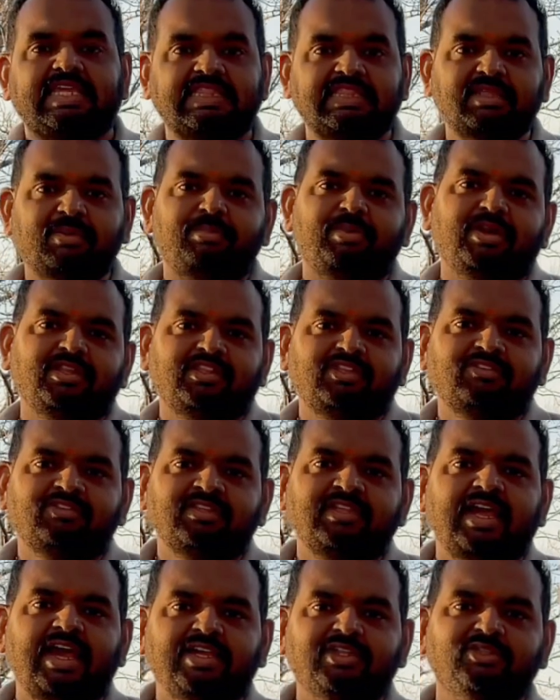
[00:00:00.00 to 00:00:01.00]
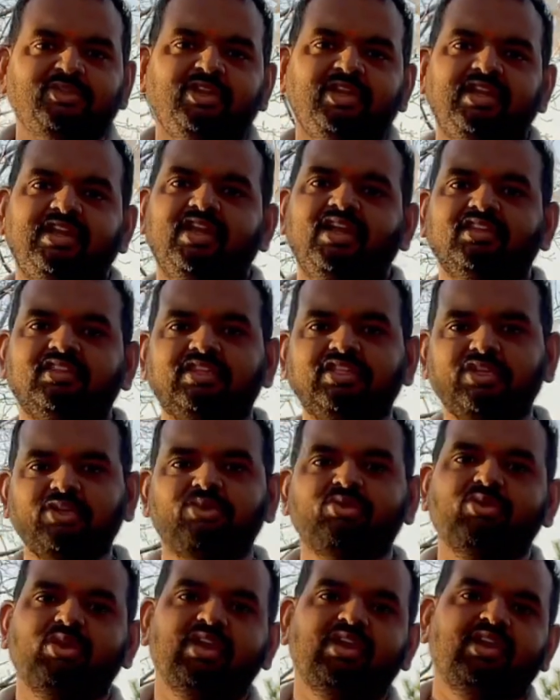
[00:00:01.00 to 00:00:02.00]
இந்த படத்தை வந்து ஆக்சுவலி என்னென்னா
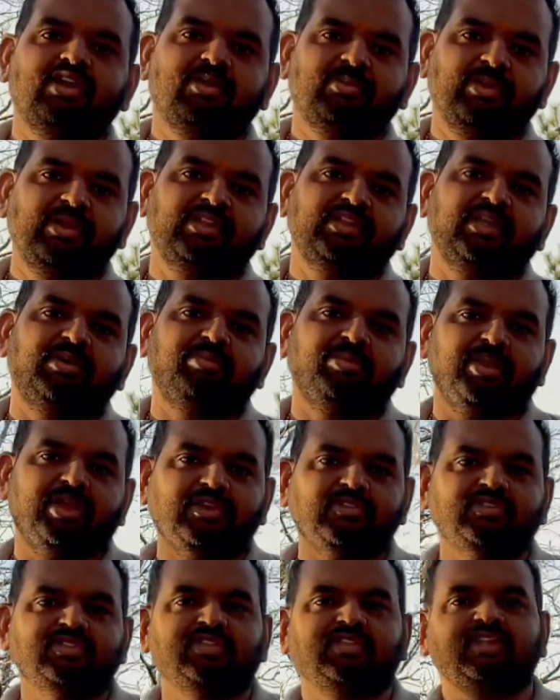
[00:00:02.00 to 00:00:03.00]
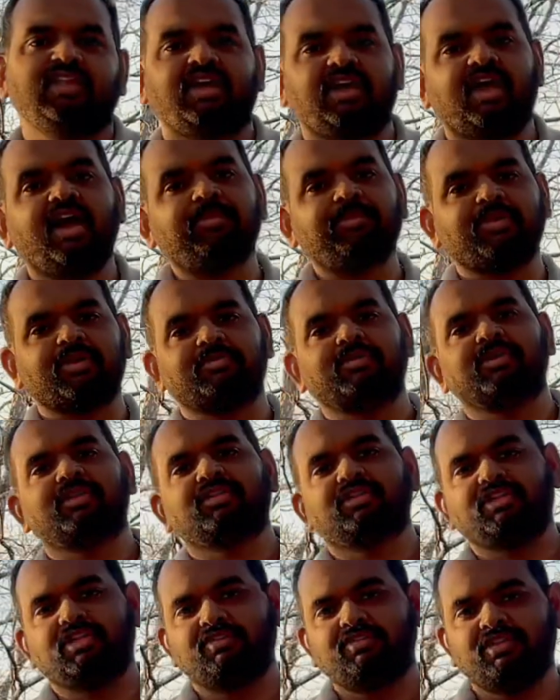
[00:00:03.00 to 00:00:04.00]
திருக்குறள் அப்படின்னு தான் பேர் வச்சுருந்தாங்க அப்புறம் அதை
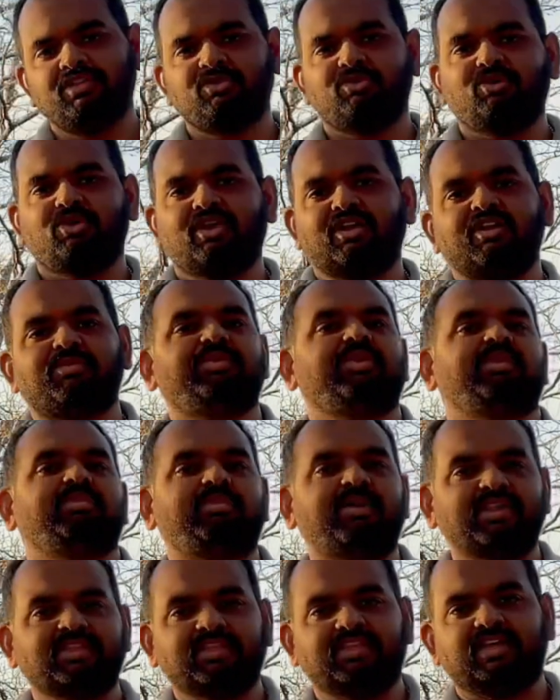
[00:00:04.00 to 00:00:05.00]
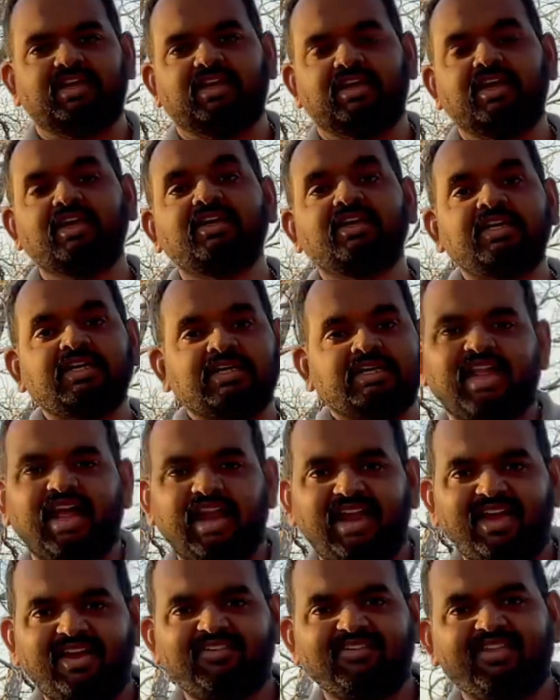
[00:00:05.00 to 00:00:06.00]
திருவின் குரல் அப்படின்னு மாற்றிட்டாங்க
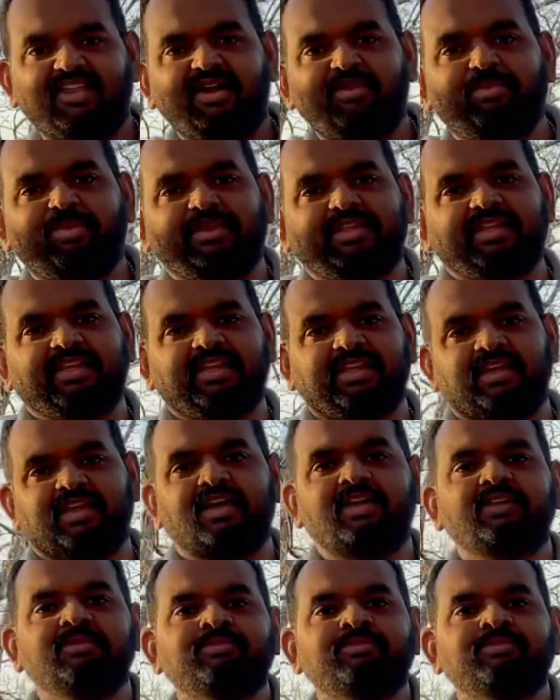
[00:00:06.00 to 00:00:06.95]
நாலாவதாக பார்த்தீங்கன்னா